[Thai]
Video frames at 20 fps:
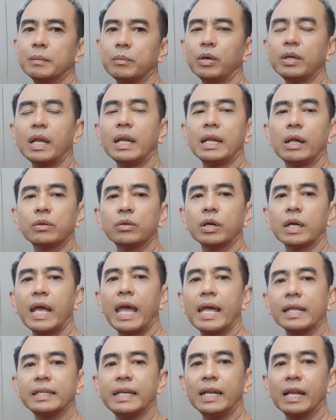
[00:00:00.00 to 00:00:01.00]
เพราะนั้นเราต้อง
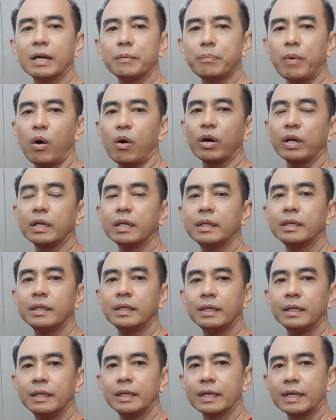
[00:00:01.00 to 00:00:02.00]
แก้ทีละข้อ
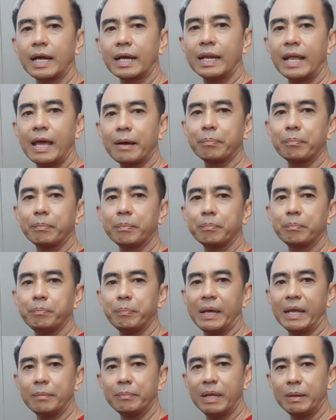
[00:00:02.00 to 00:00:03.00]
ครั้งแรก
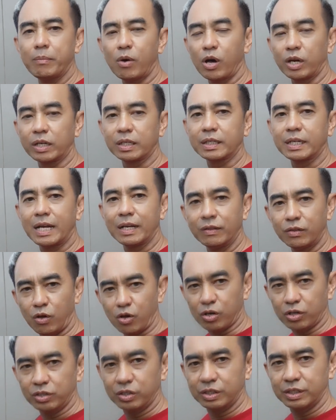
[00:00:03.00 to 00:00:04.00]
เปลี่ยนเมนบอร์ดครั้งส
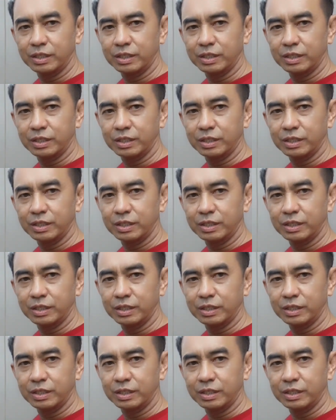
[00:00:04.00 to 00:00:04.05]
อง